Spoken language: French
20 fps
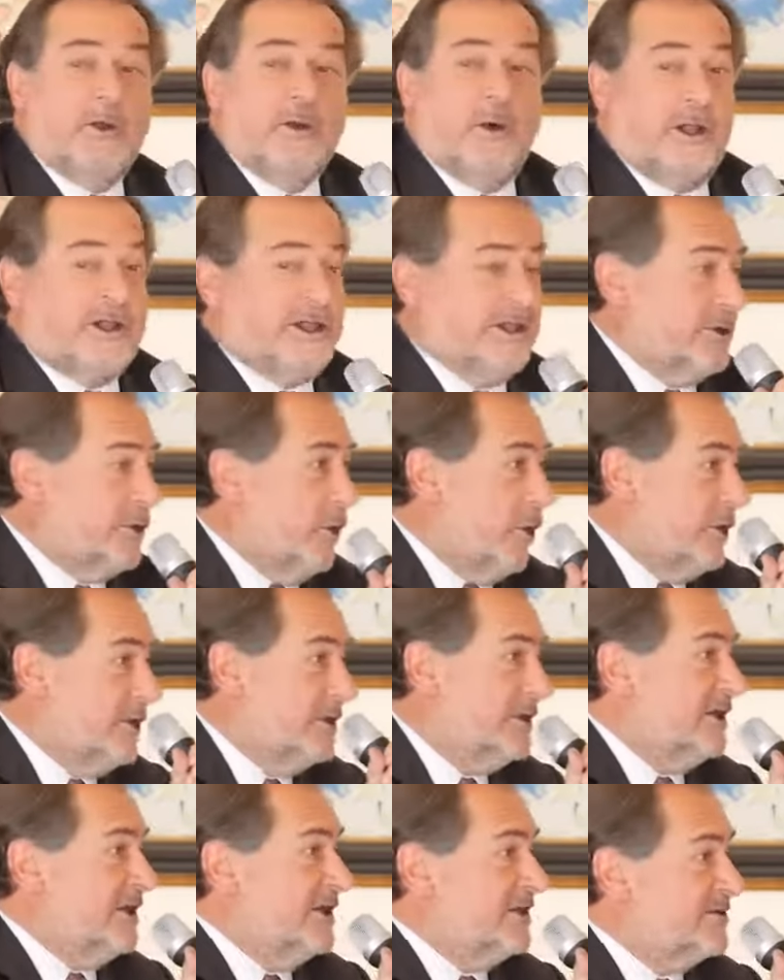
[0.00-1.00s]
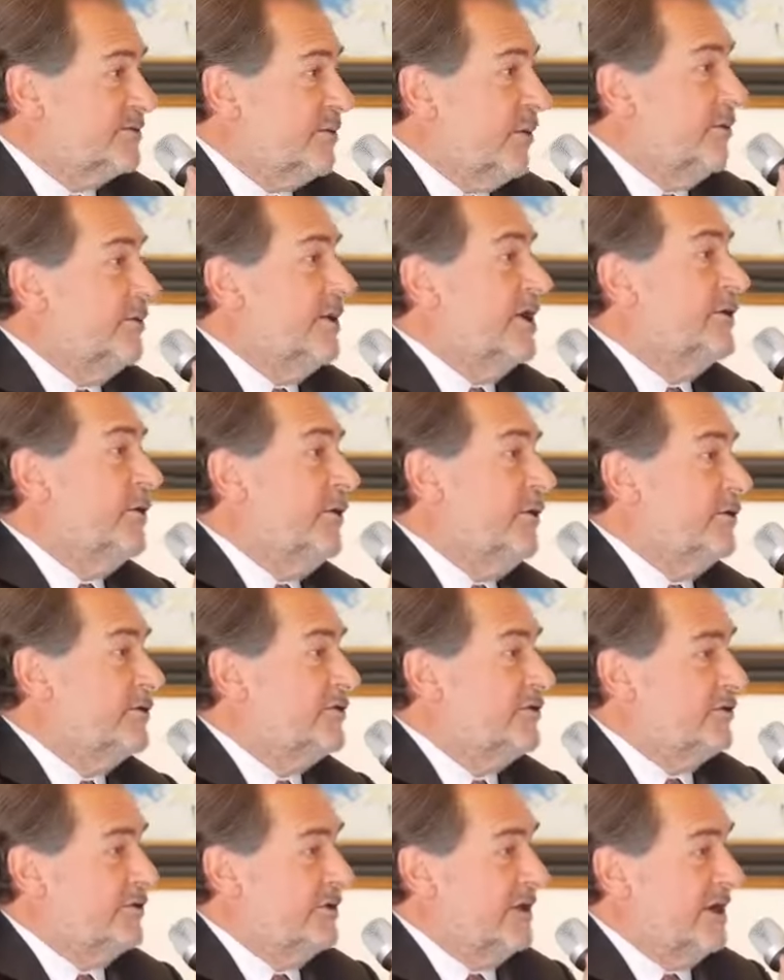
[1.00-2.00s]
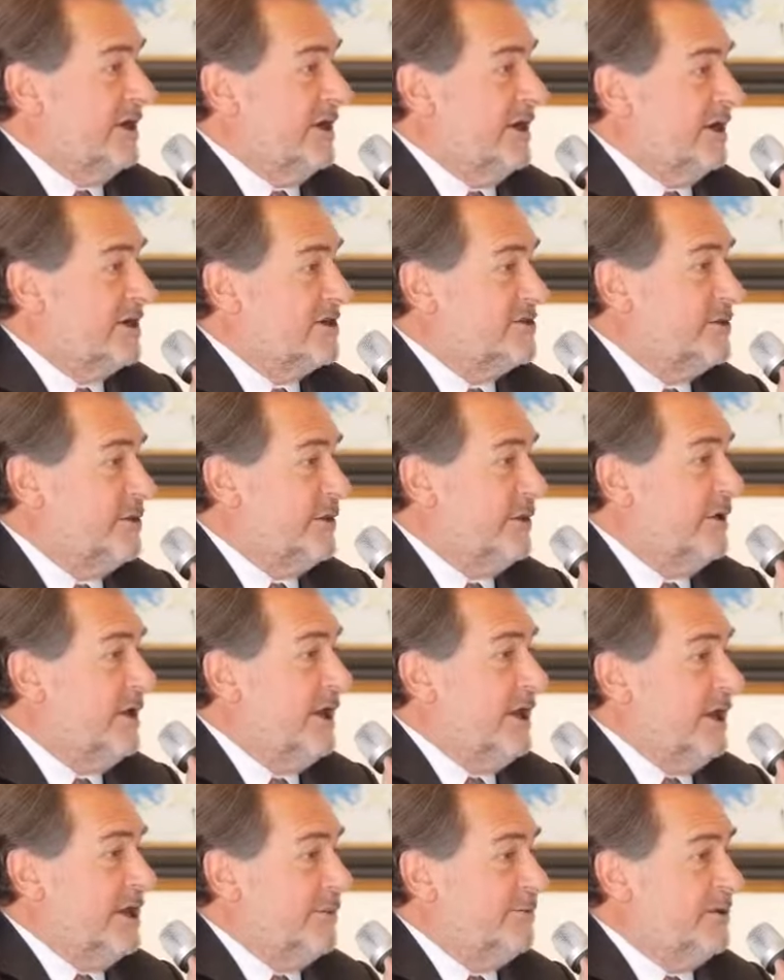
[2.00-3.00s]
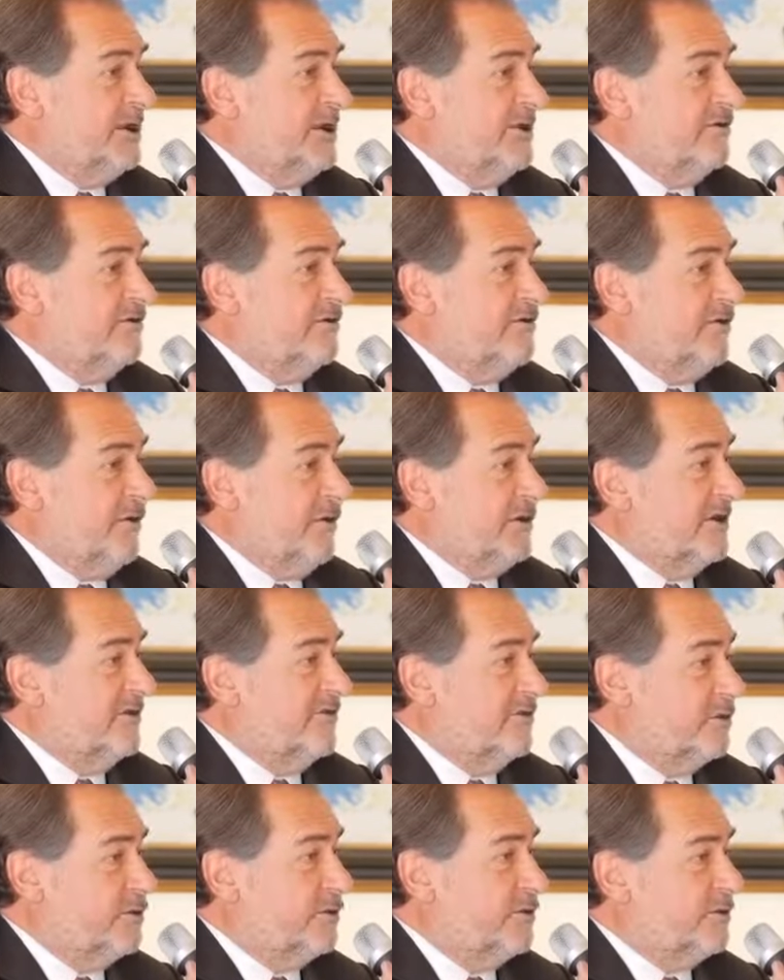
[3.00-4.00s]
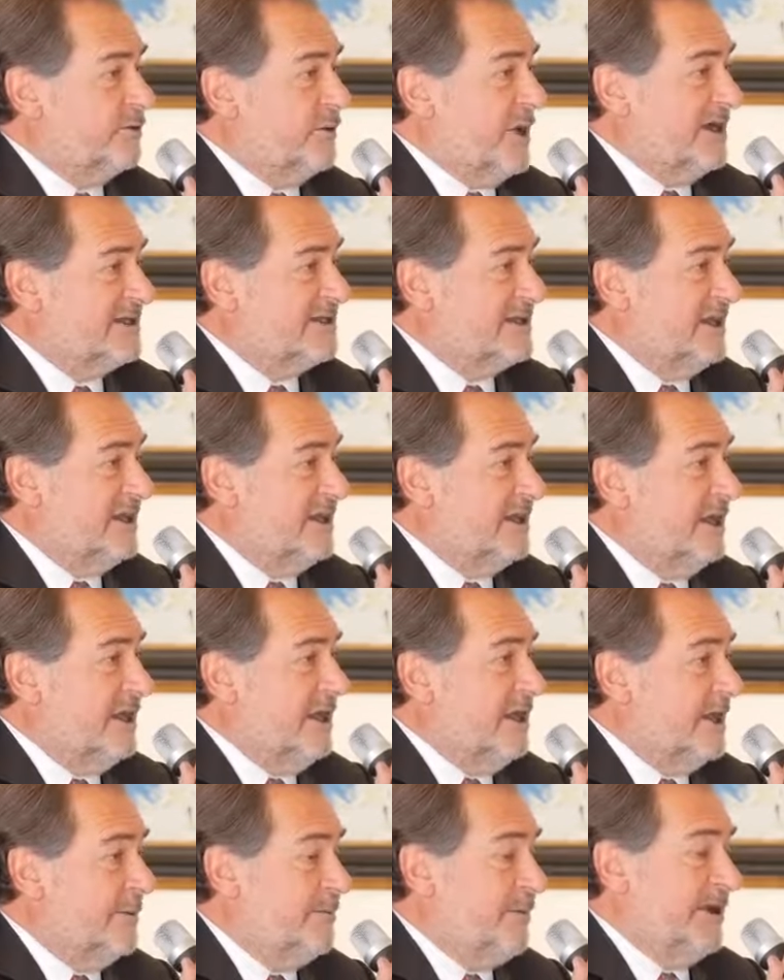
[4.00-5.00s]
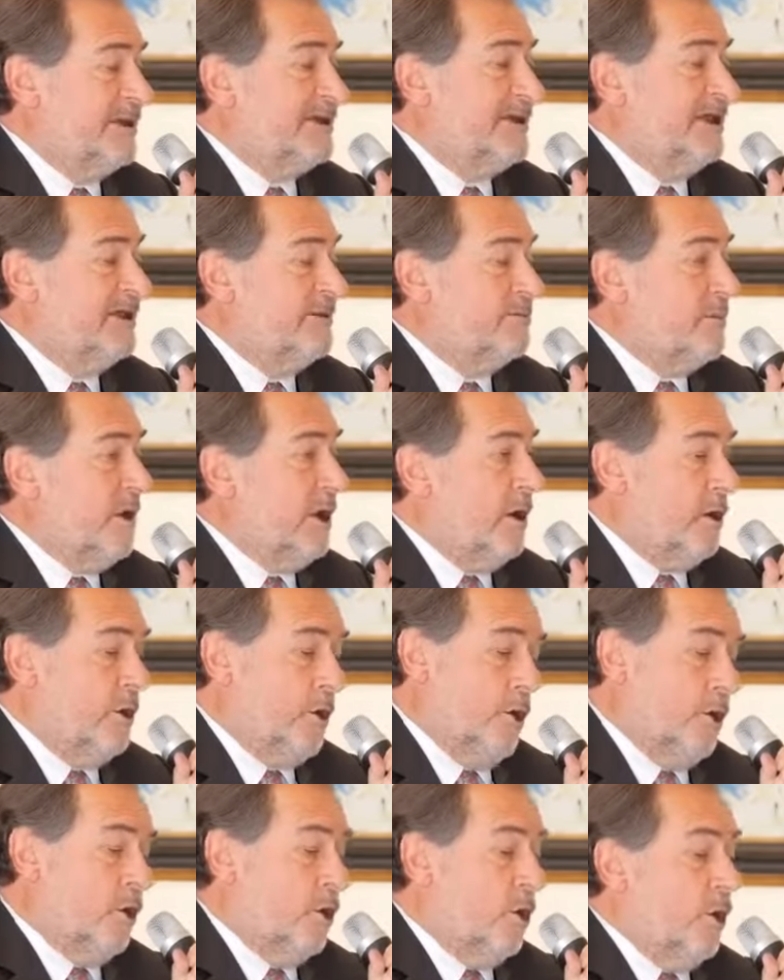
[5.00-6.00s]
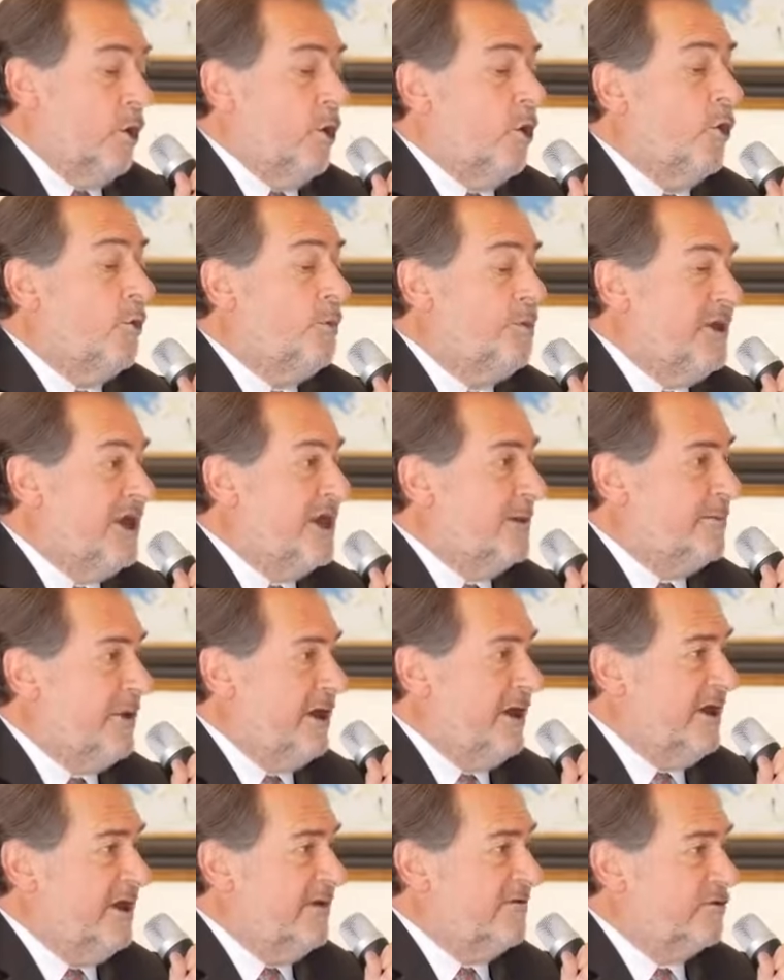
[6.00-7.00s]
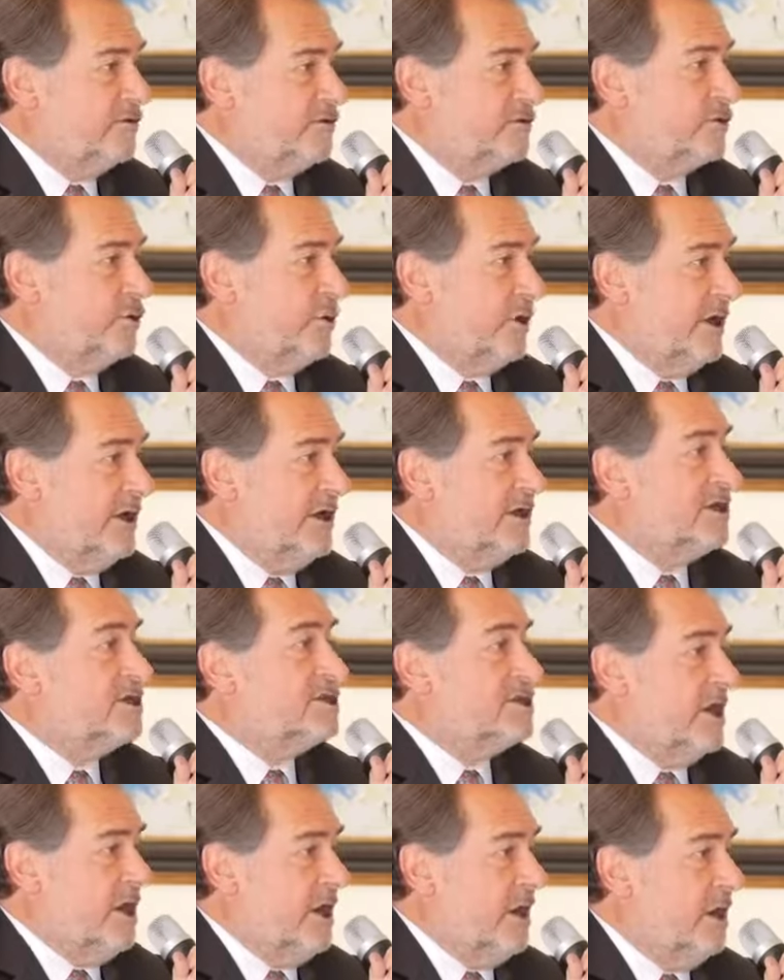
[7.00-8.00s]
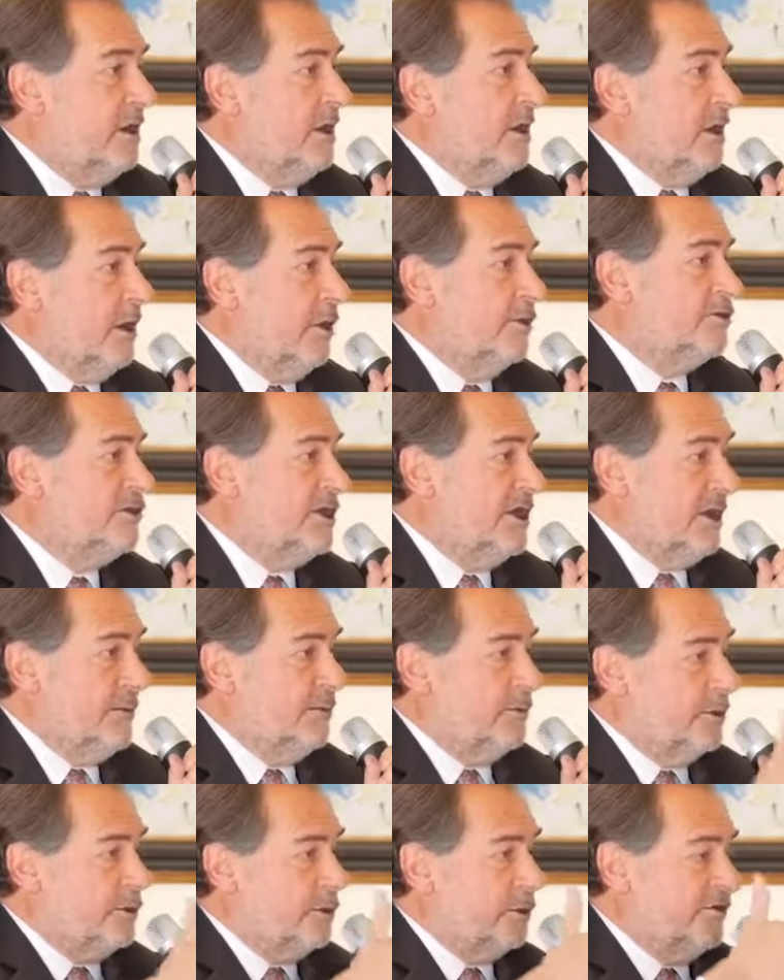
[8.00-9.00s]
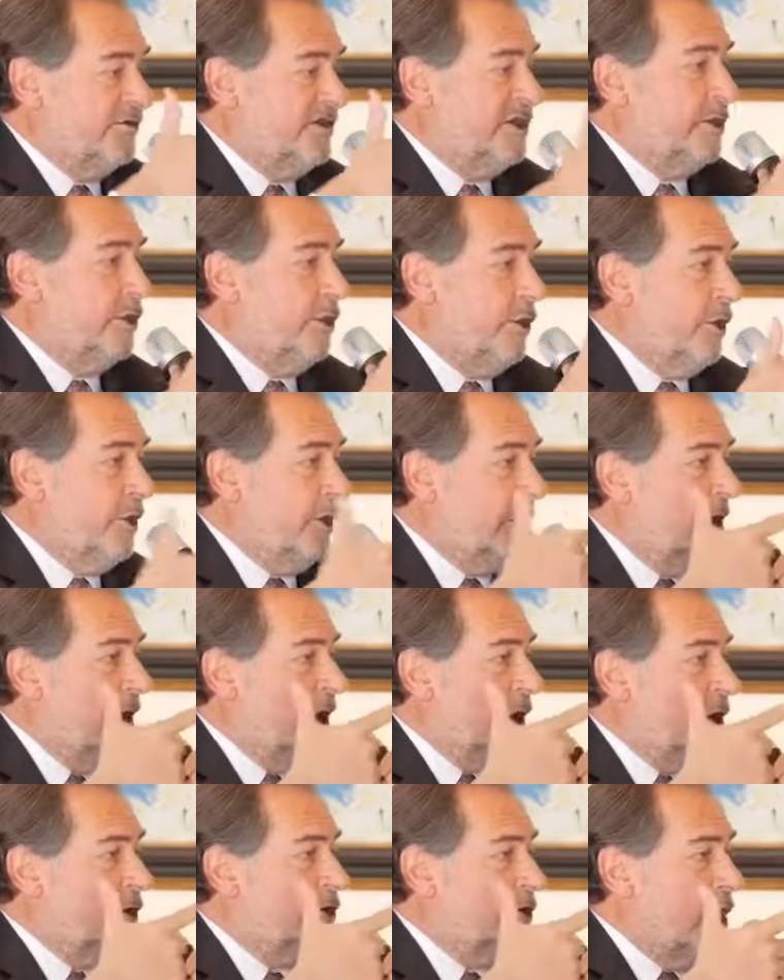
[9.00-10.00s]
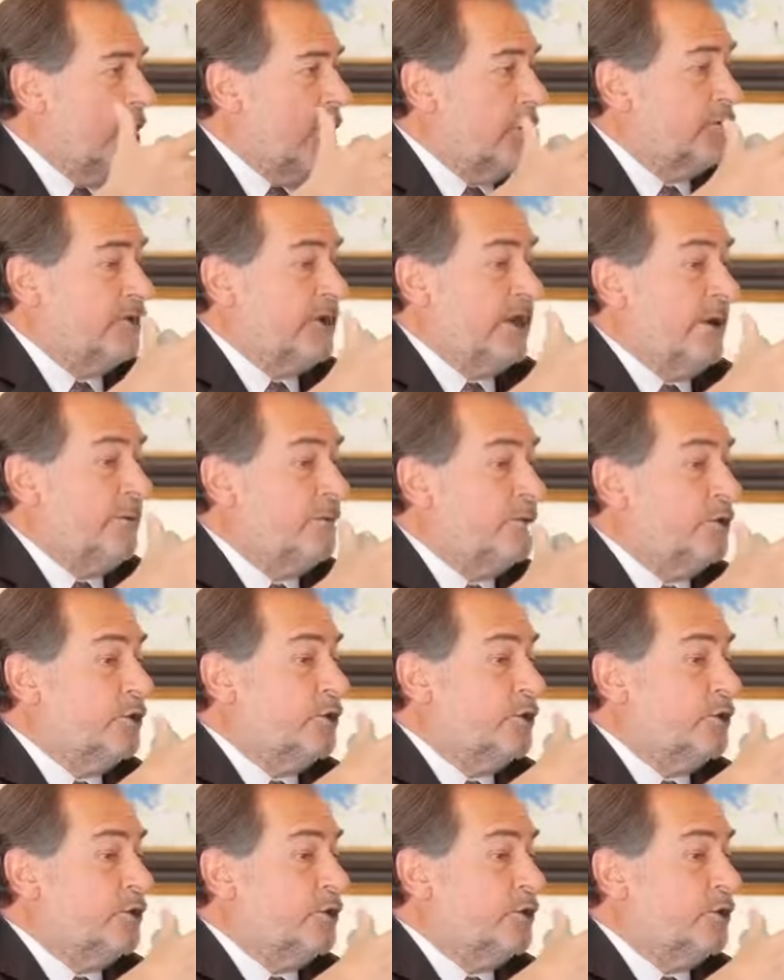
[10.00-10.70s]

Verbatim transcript: il y aura, des drones qui se promèneront au-dessus de la région et puis qui vous feront des photos de parcelles et pratiquement au pied près, vous saurez déjà en termes de vigueur, en, termes